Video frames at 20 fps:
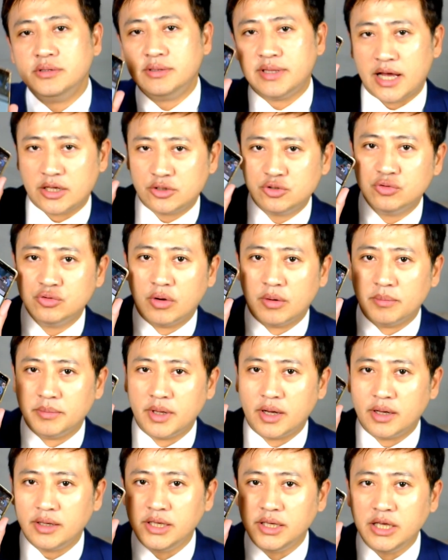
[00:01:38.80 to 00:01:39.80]
拿出我们的
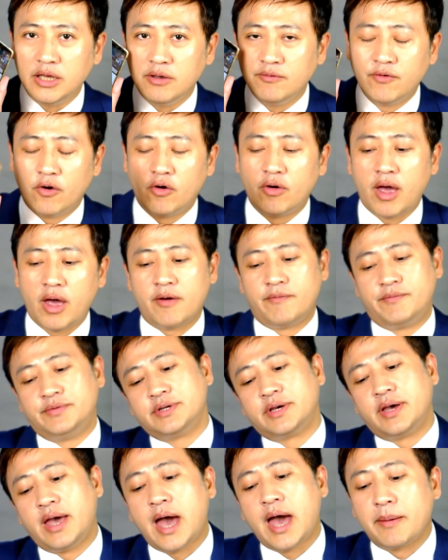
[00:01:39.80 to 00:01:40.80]
e4 app
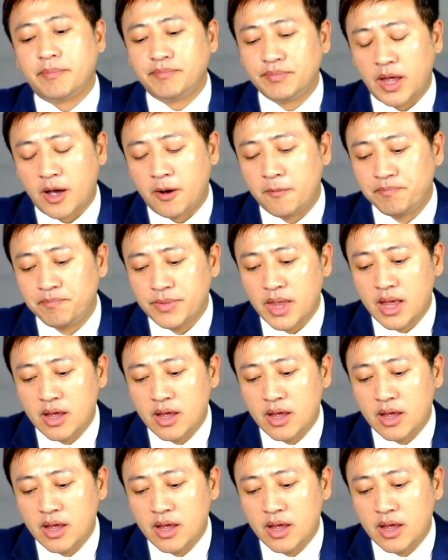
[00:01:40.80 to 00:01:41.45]
这个 app，好，